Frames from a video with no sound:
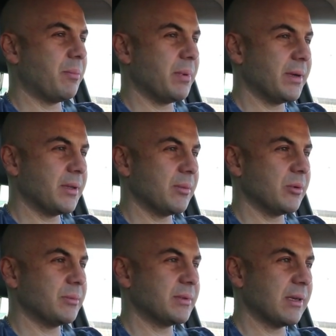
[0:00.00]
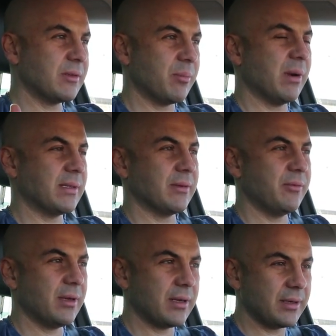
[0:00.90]
поэтому ставьте пальцы
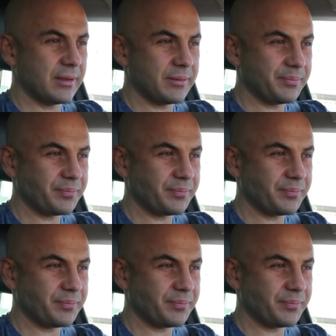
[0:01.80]
вверх,